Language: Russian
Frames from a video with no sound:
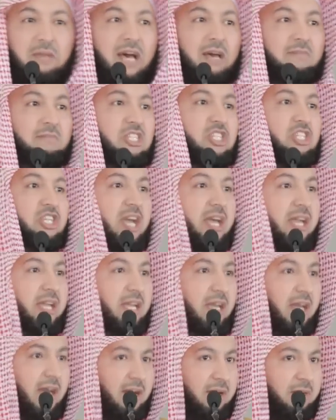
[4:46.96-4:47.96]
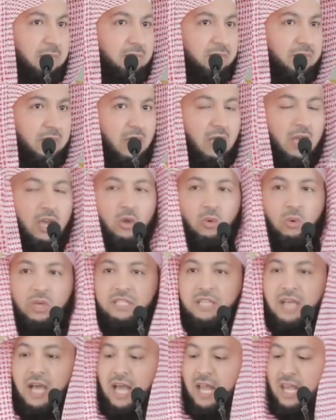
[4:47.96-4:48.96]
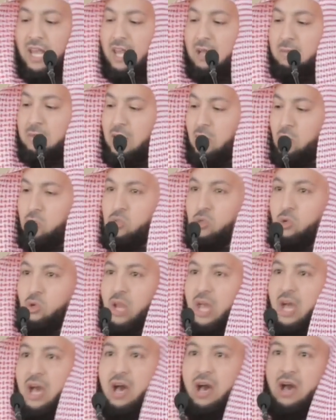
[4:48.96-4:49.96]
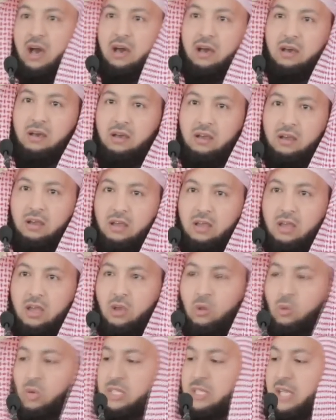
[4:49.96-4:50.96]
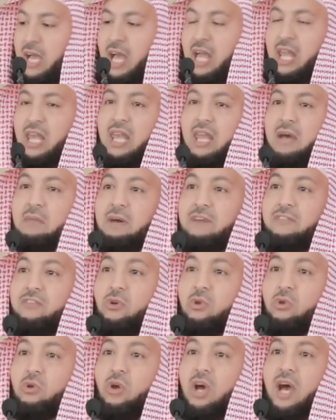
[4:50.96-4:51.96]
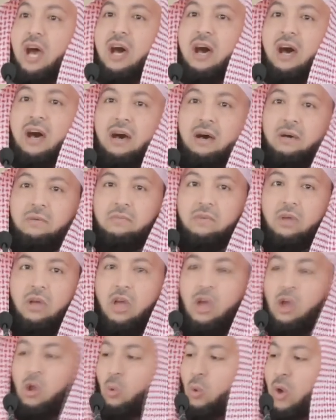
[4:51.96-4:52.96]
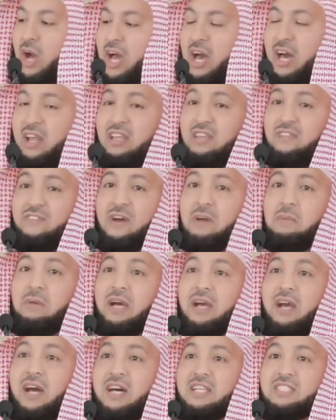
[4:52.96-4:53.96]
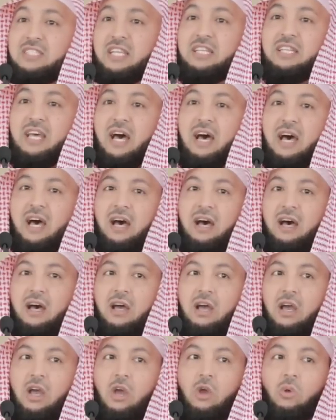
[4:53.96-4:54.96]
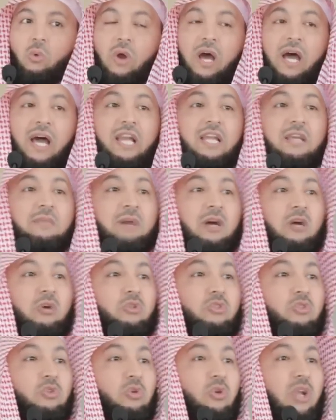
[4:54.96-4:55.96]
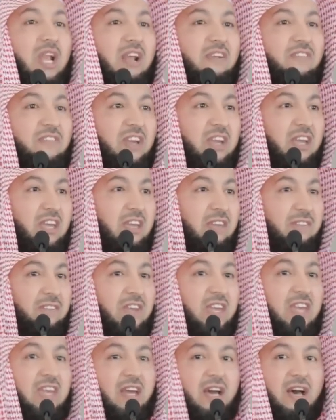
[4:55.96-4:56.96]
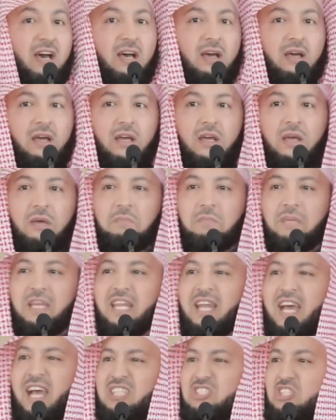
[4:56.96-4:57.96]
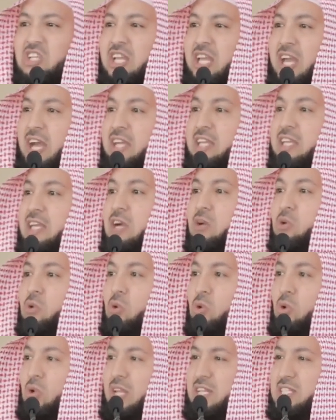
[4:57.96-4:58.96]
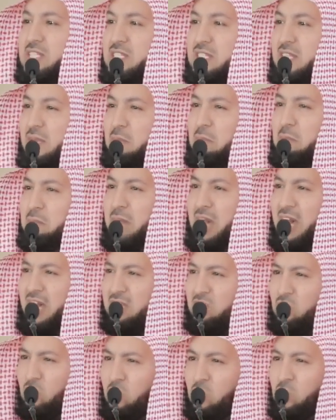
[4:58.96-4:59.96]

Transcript: за изучение шариата – изучил его основы, его ответвления, узнал его цели и основы фикха, чтобы он мог правильно извлекать правовые